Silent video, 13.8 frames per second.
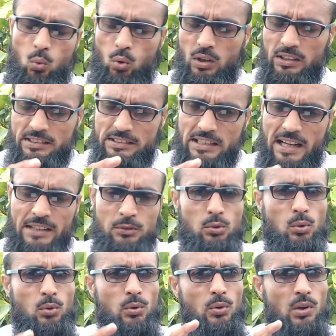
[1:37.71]
ওই চার
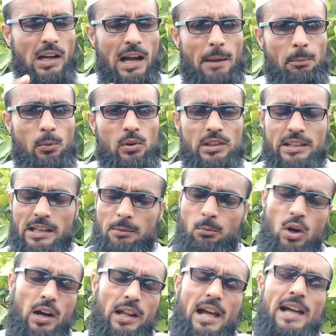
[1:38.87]
টুকরো কাপড়কে
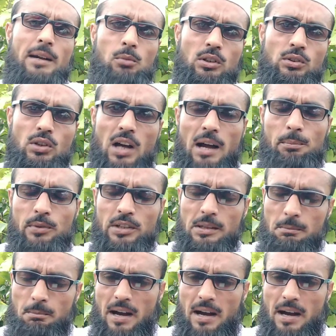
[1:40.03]
ভরার মতো আপনি